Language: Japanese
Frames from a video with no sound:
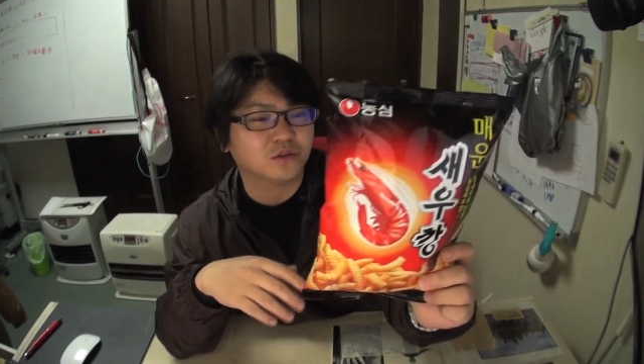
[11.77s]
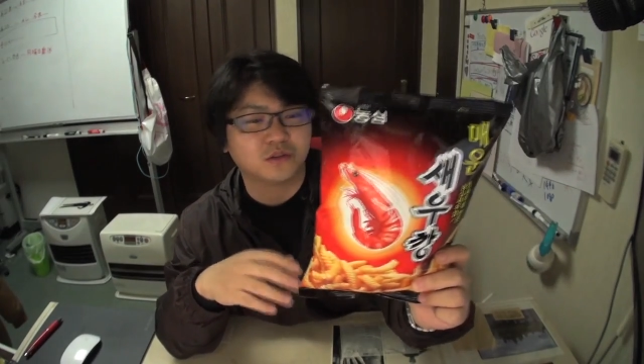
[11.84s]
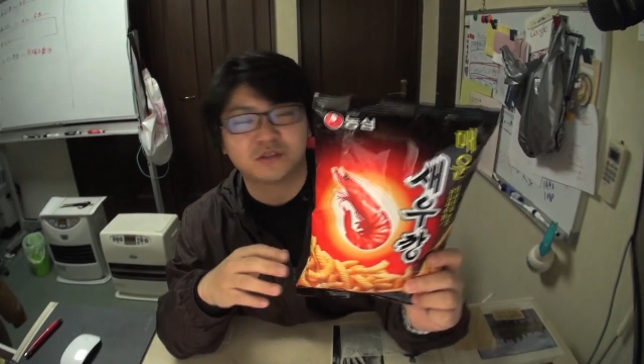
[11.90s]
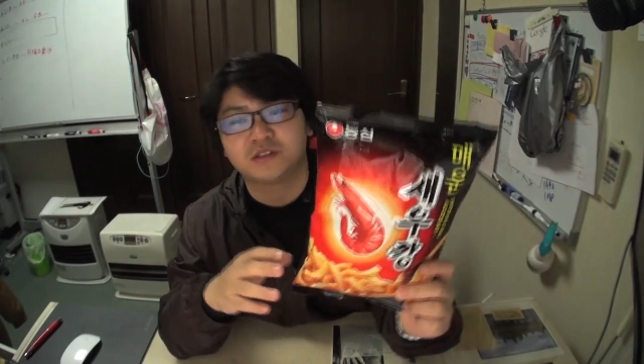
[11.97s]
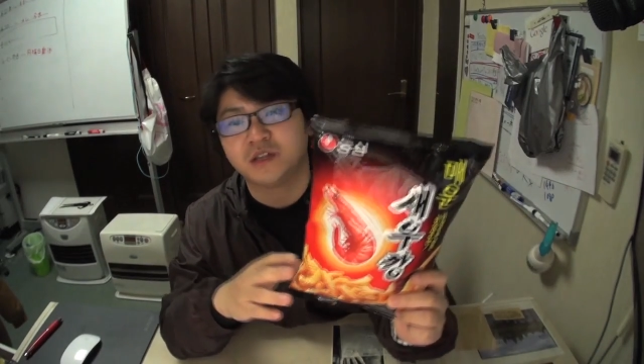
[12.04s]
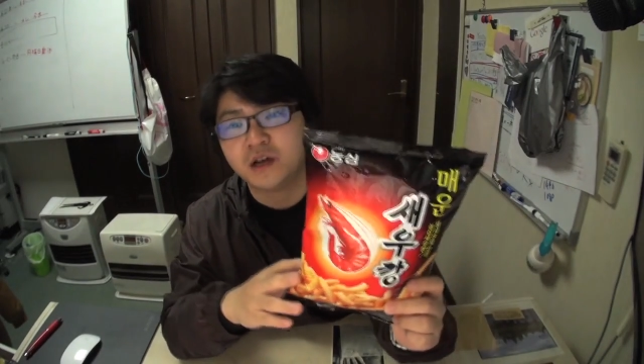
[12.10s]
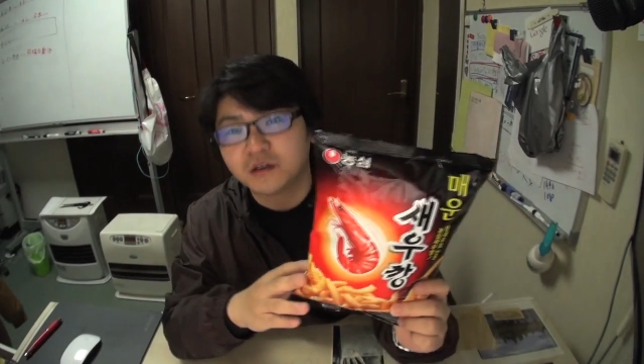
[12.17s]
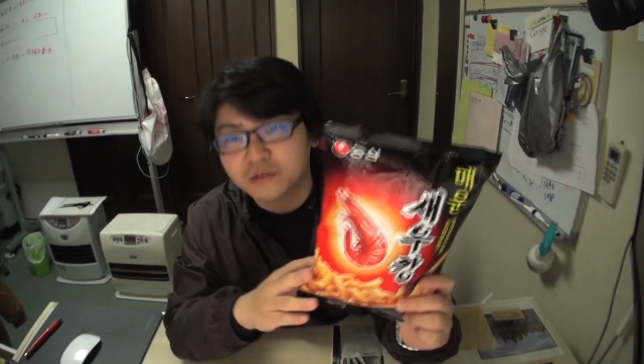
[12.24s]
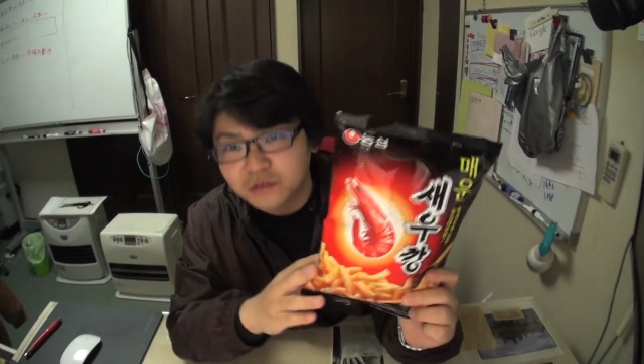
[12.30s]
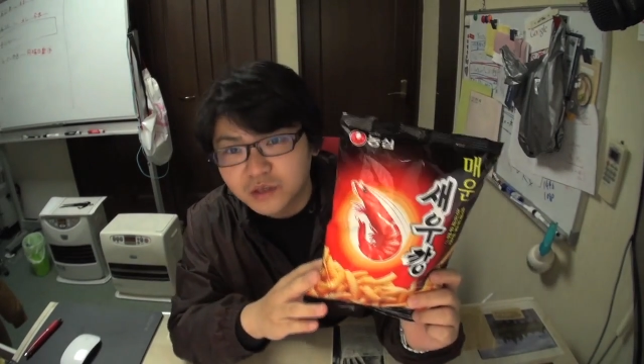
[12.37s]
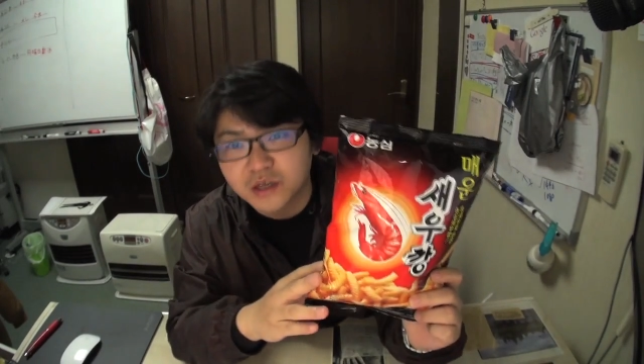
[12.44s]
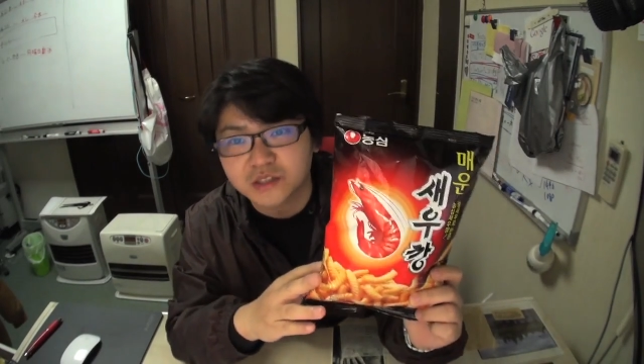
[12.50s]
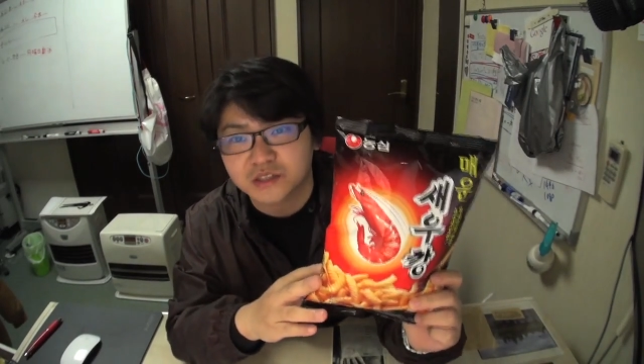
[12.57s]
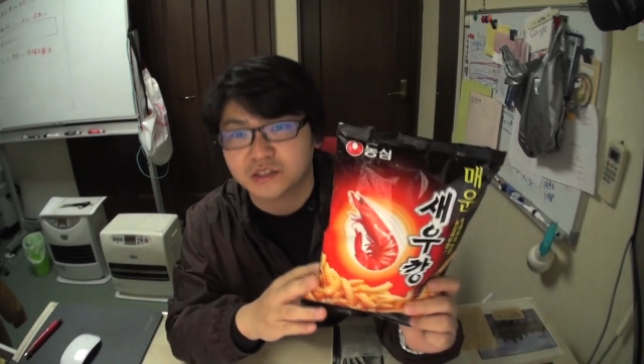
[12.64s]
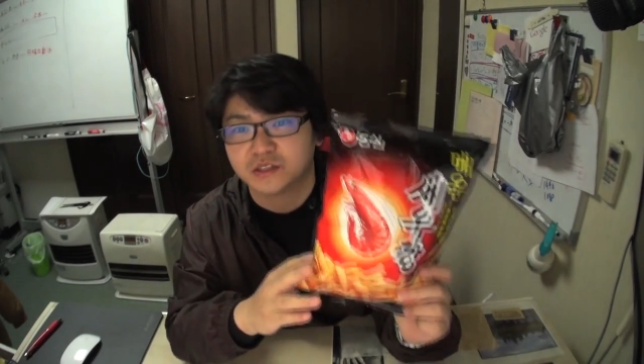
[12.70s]
のスナック
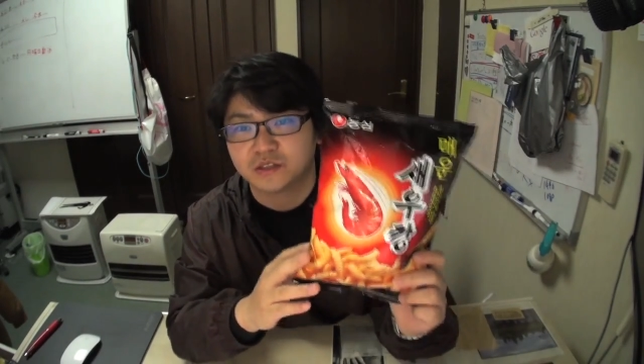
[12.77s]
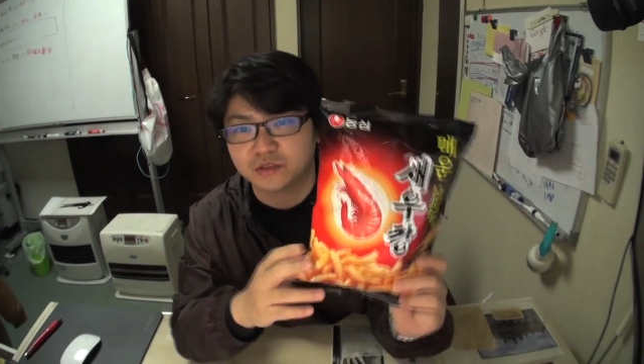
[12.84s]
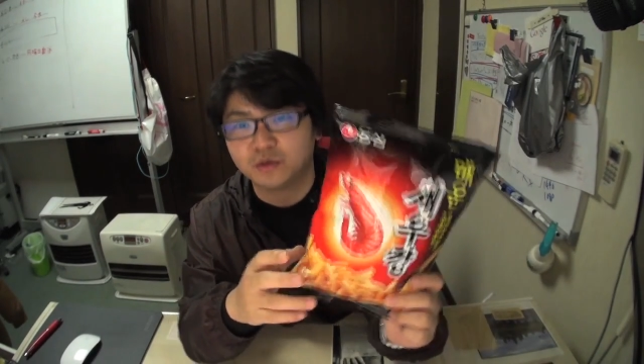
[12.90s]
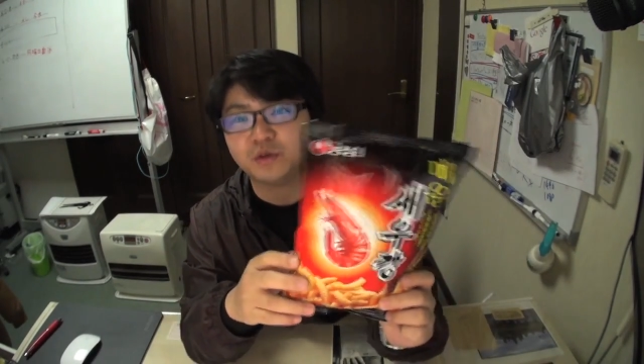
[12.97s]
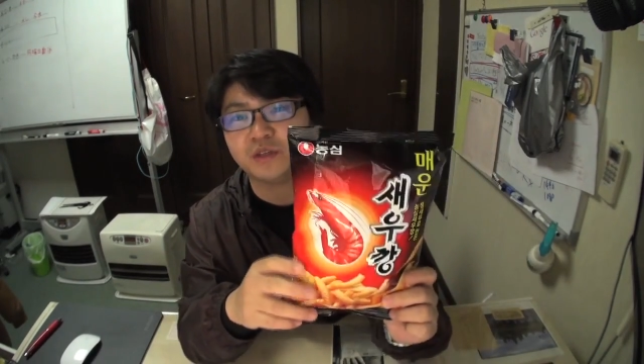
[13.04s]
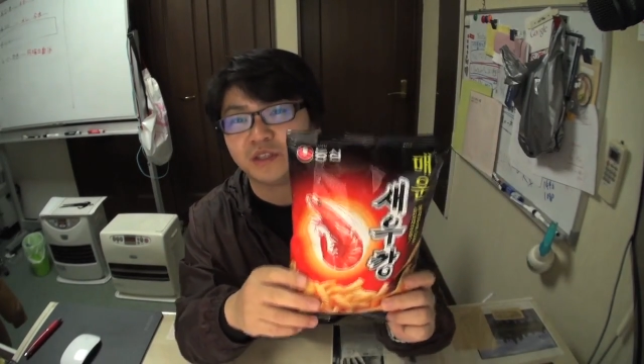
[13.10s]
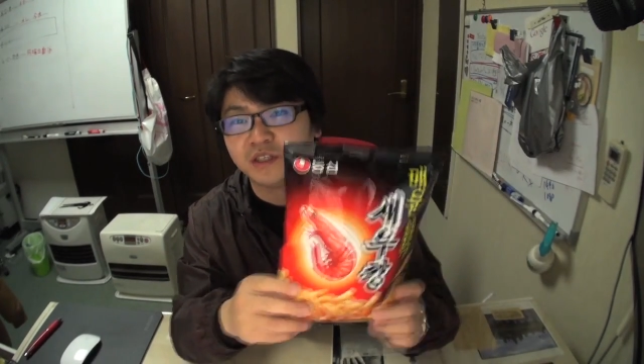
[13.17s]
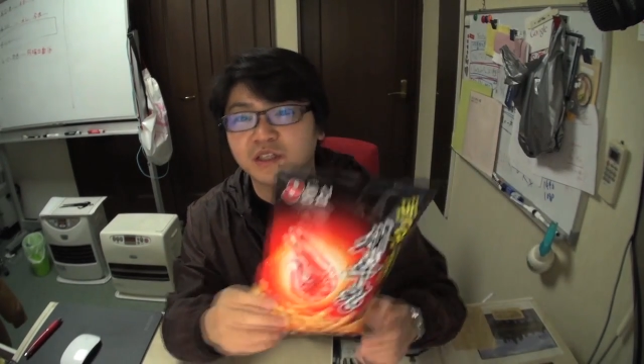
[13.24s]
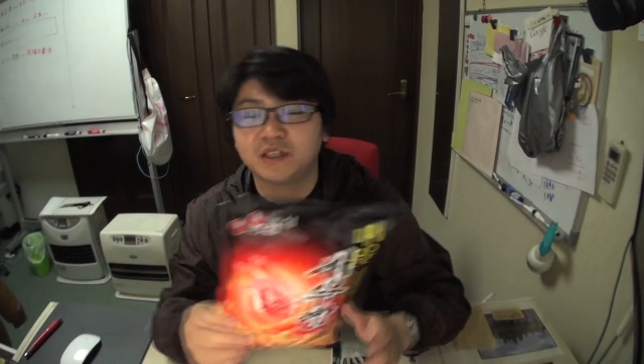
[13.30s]
菓子ですごい人